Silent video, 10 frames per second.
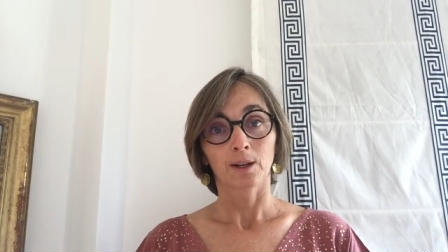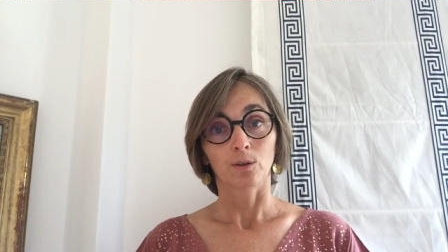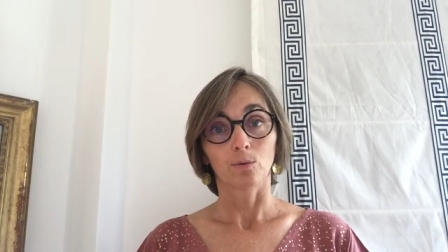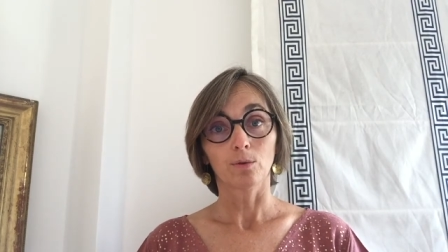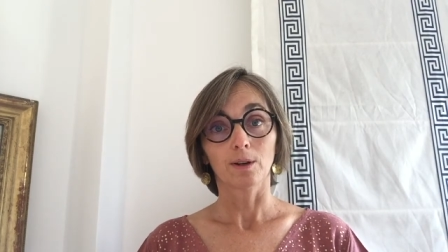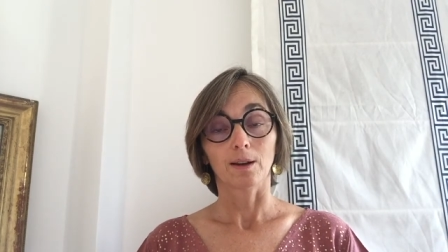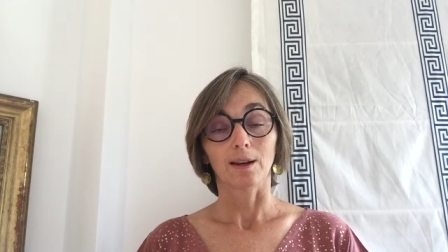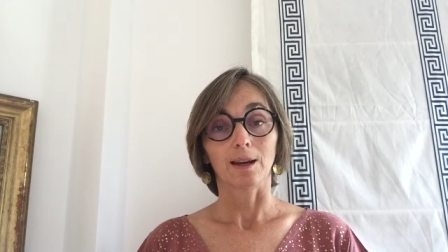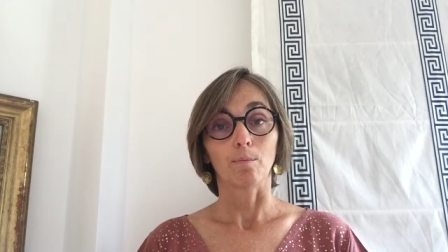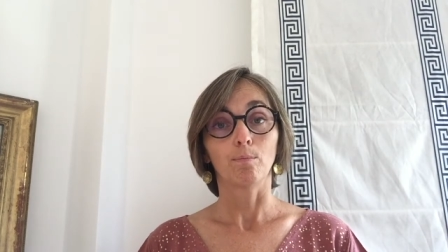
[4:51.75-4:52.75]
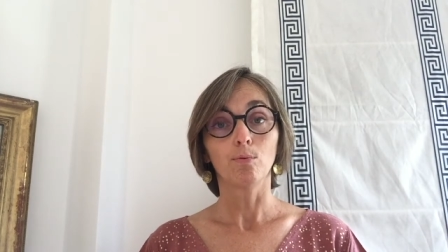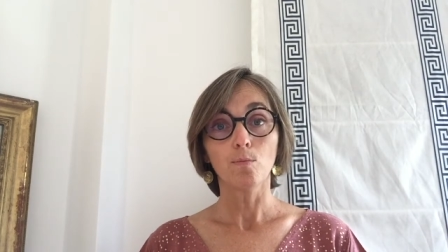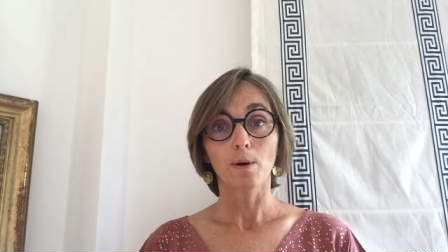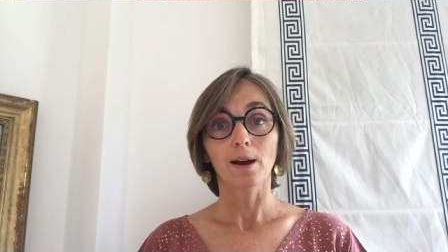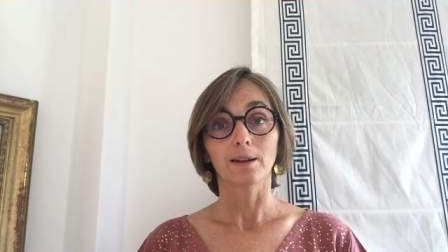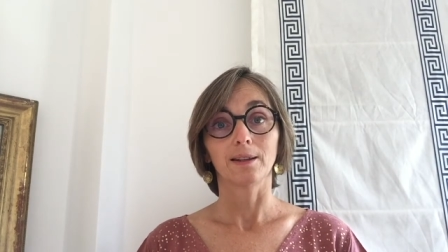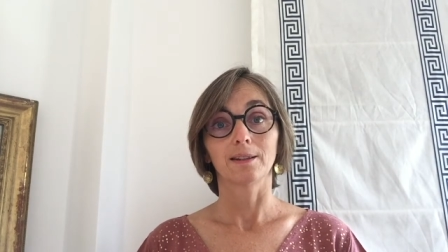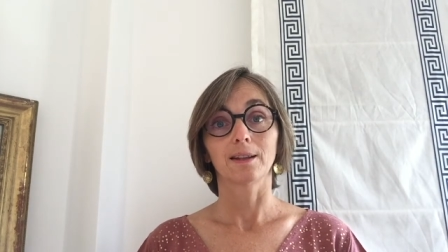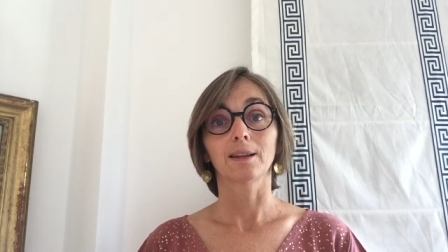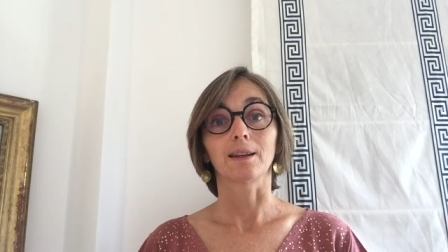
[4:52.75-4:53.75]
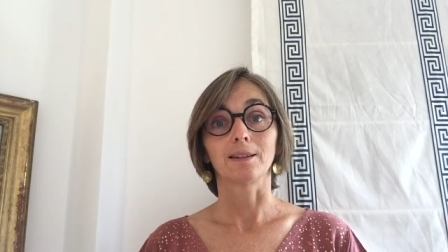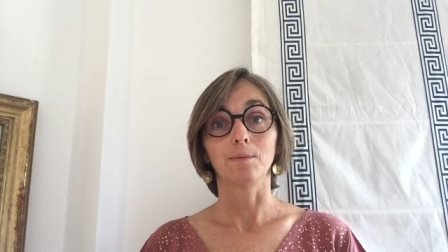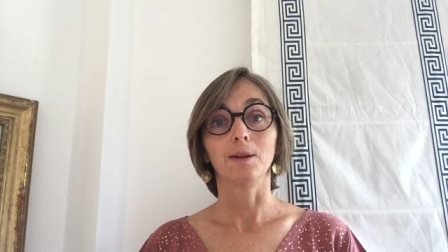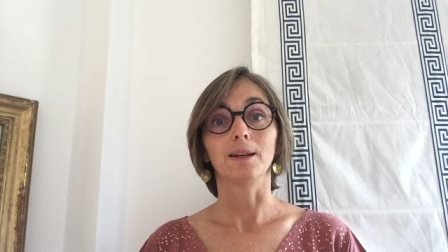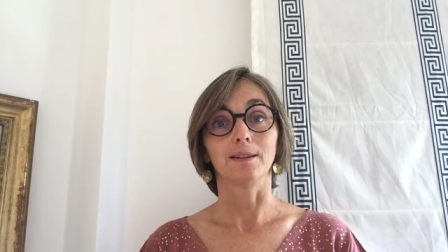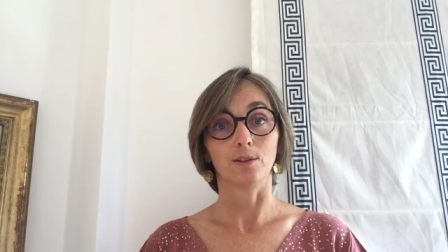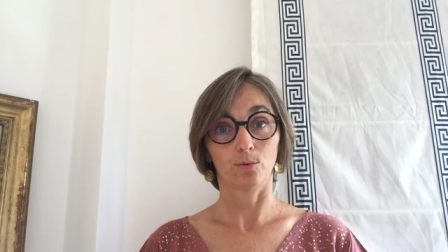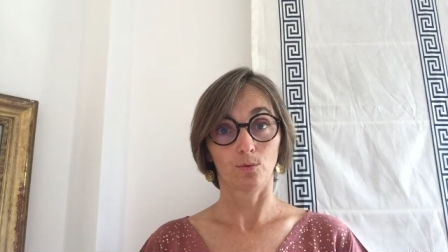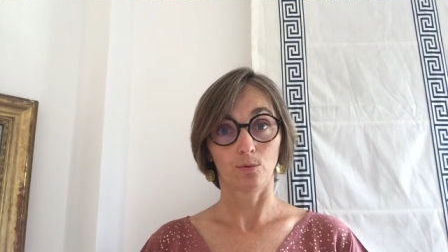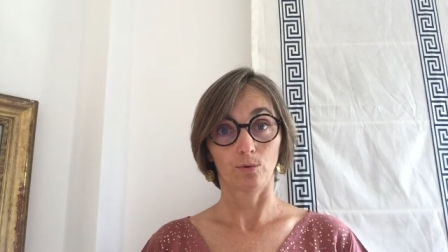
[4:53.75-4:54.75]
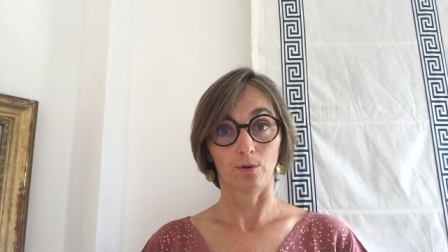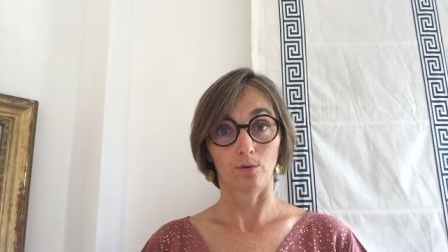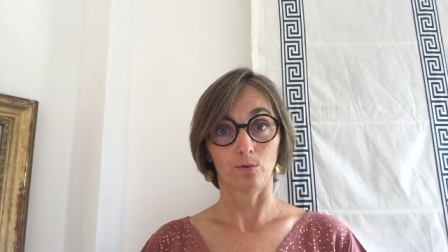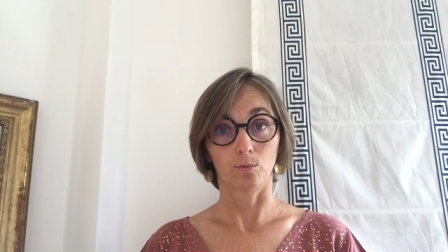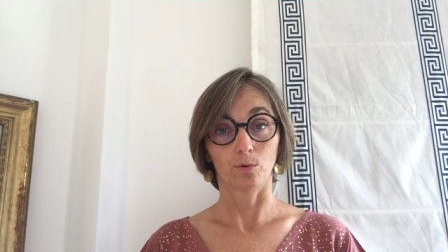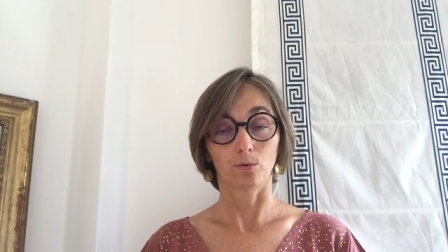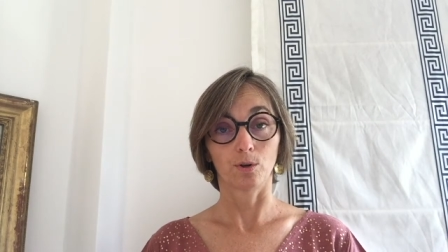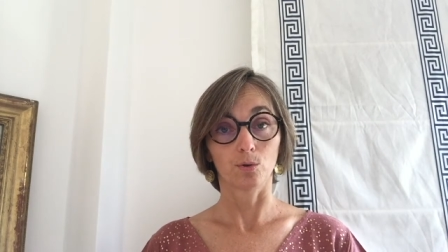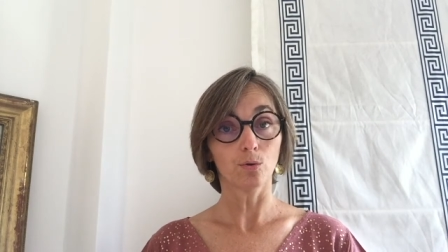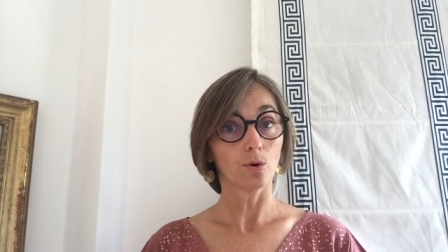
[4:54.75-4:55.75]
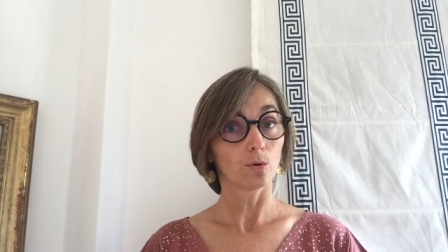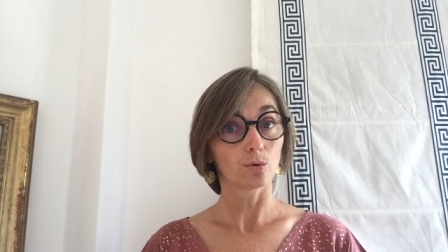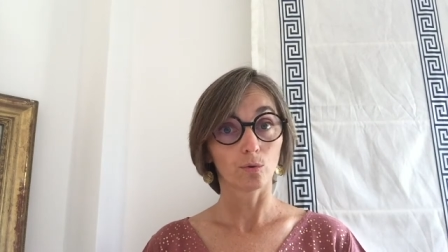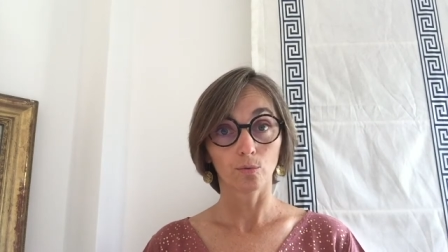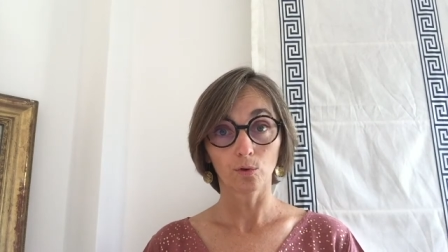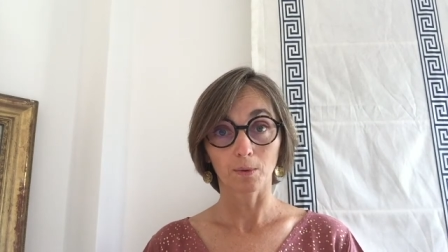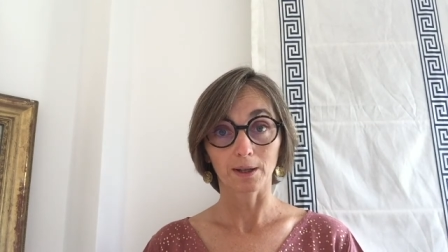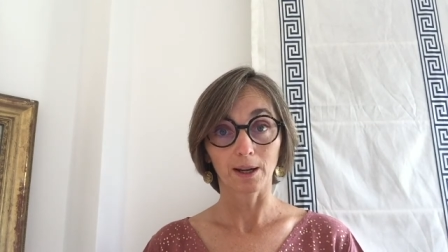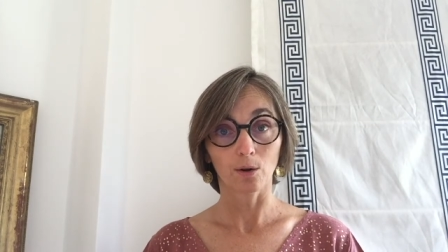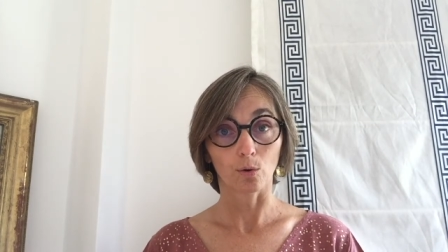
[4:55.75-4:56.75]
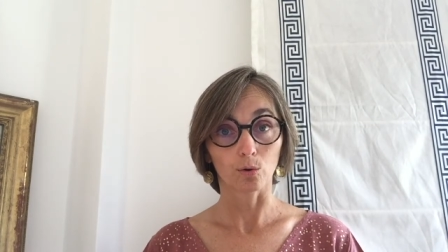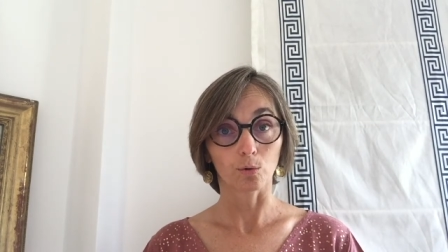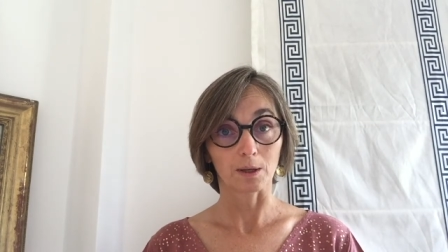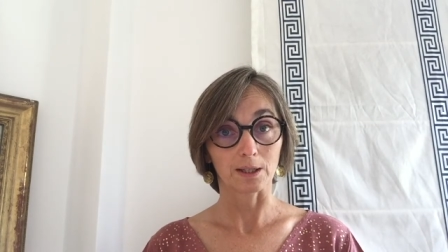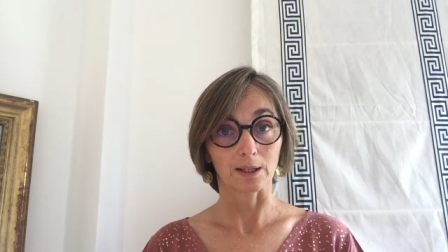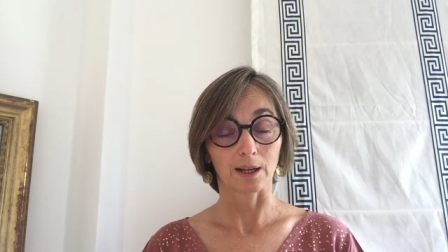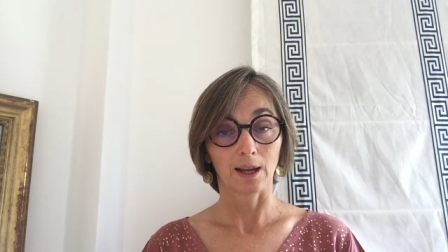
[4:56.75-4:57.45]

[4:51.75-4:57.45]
Donc la plupart des 5 à 6 000 décisions euh, que nous prenons tous les jours se font de manière automatique.